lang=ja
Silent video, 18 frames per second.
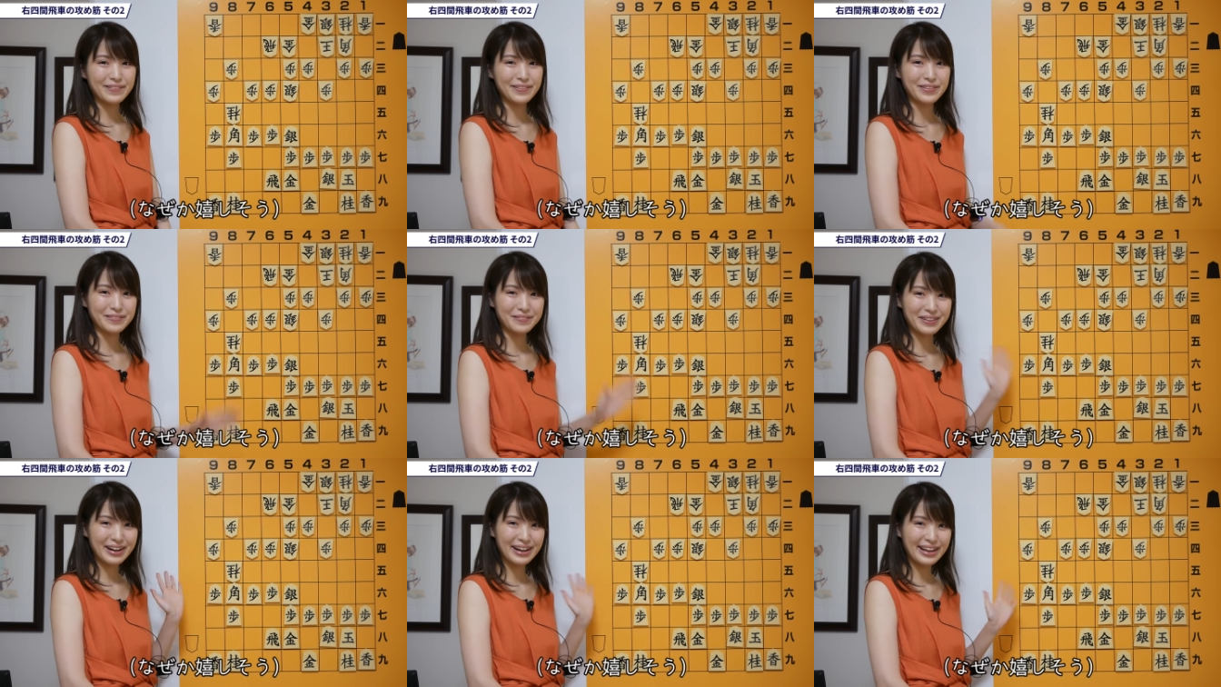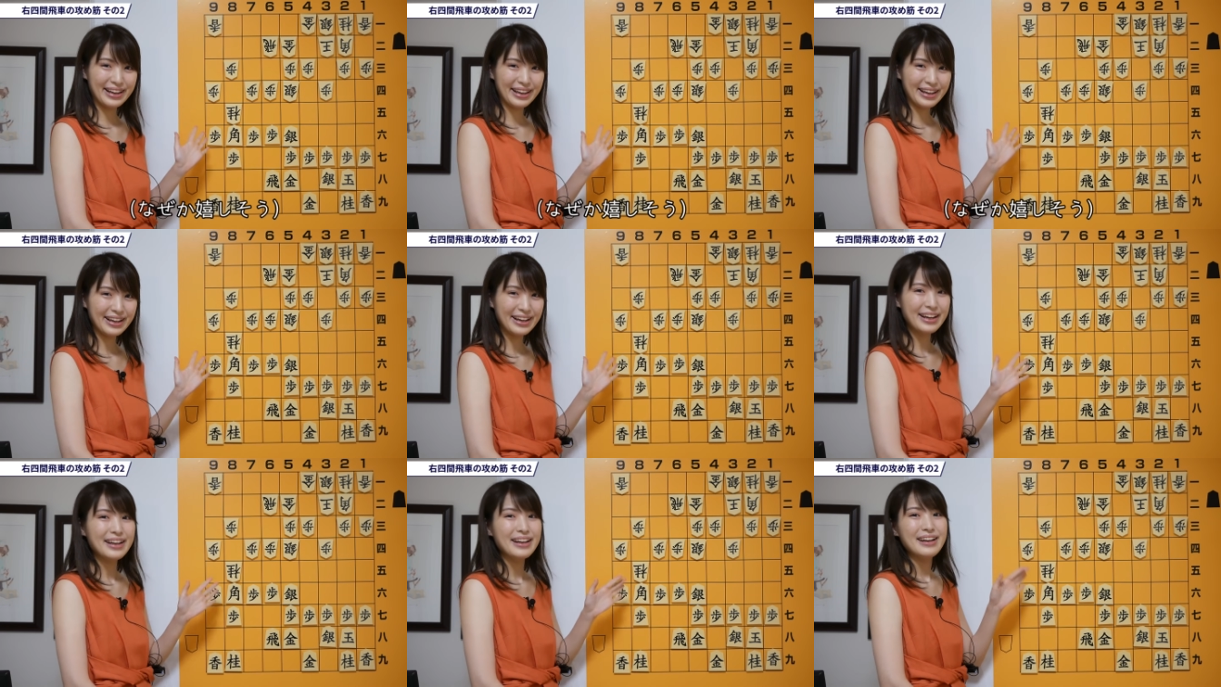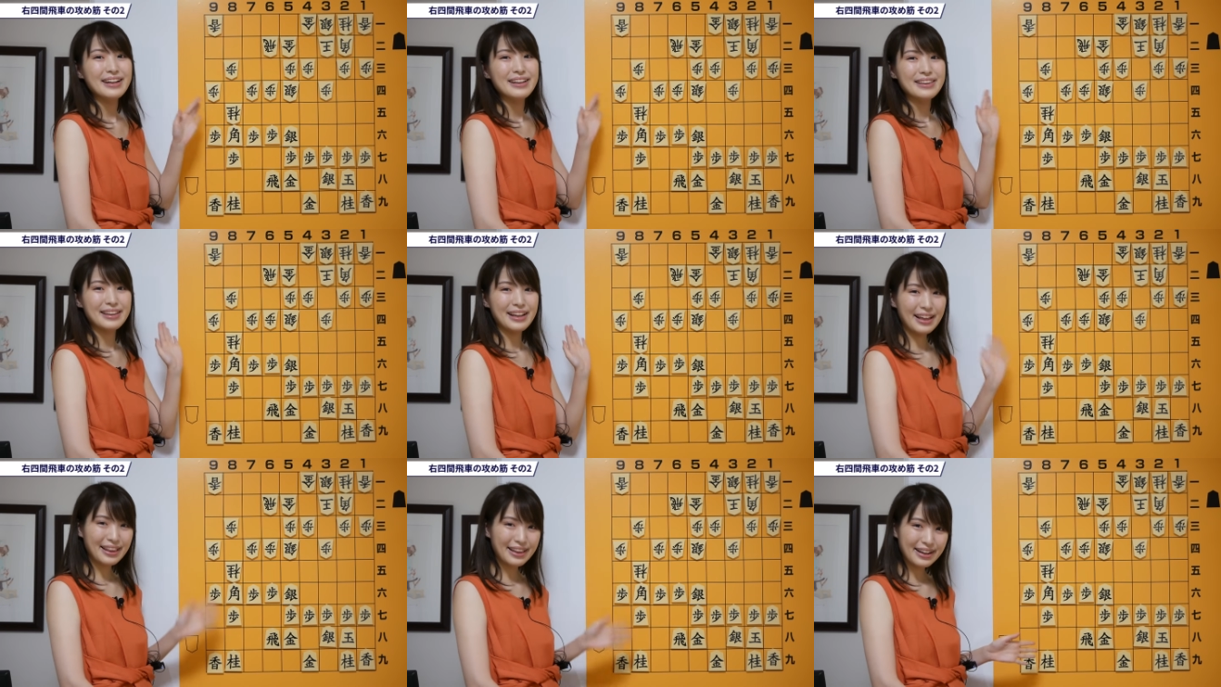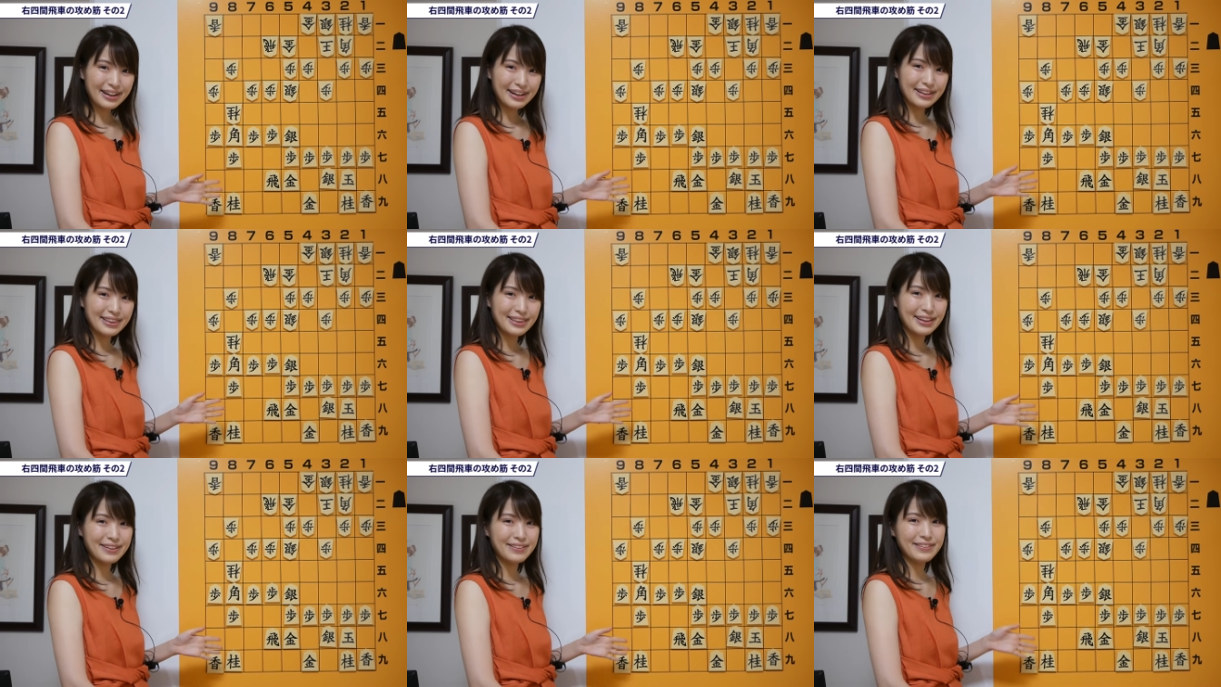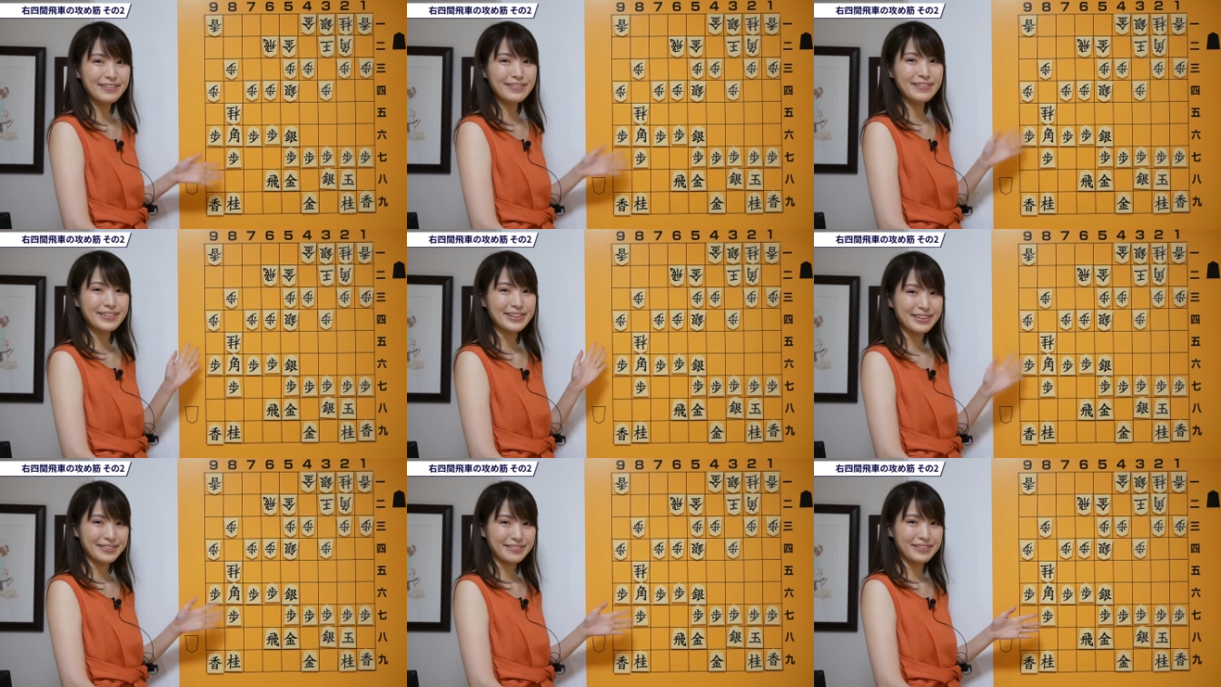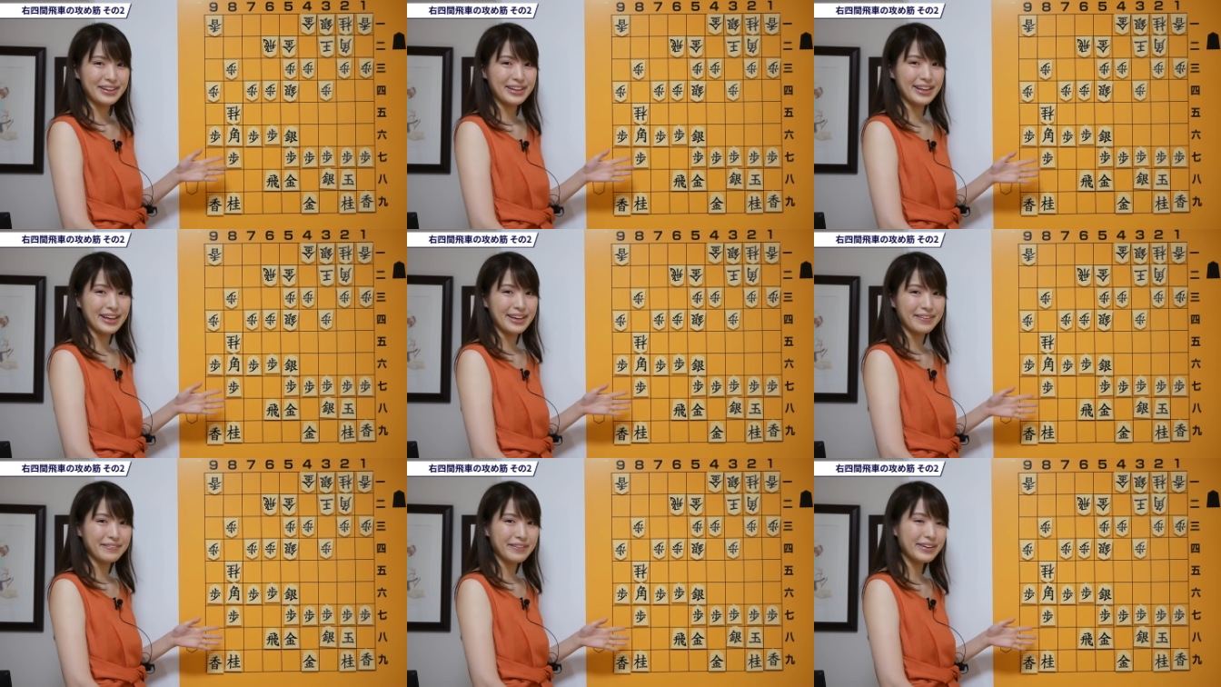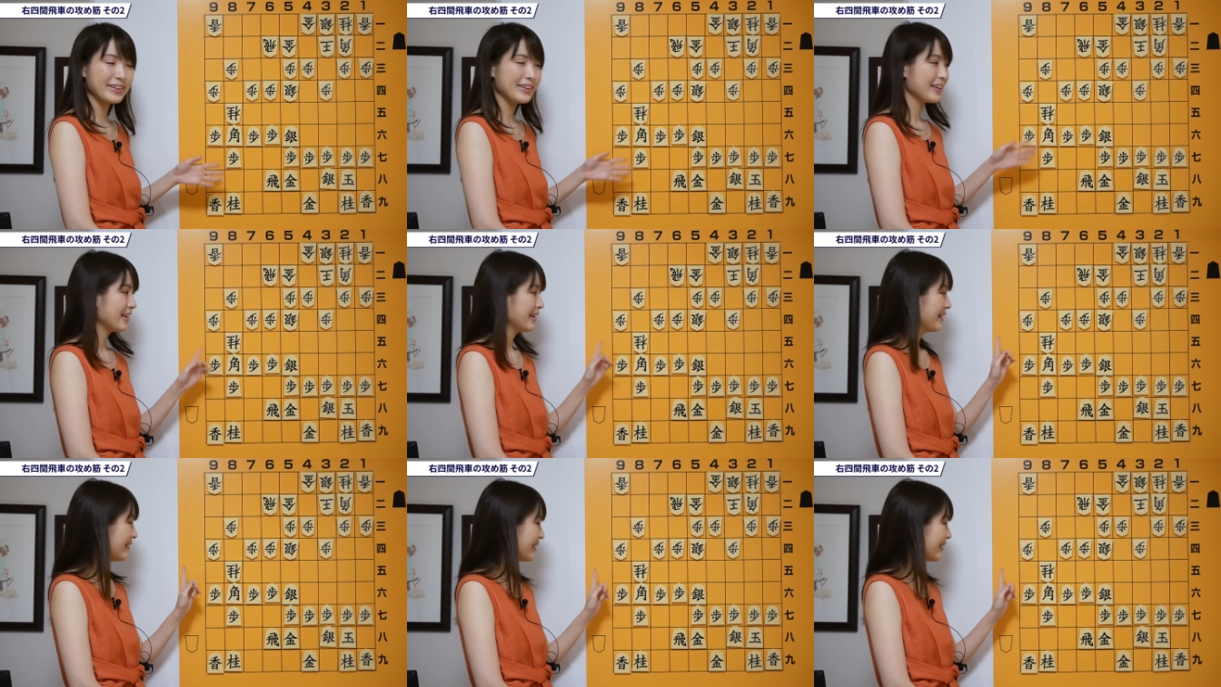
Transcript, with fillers: この場合なんでかっていうのを説明していきます。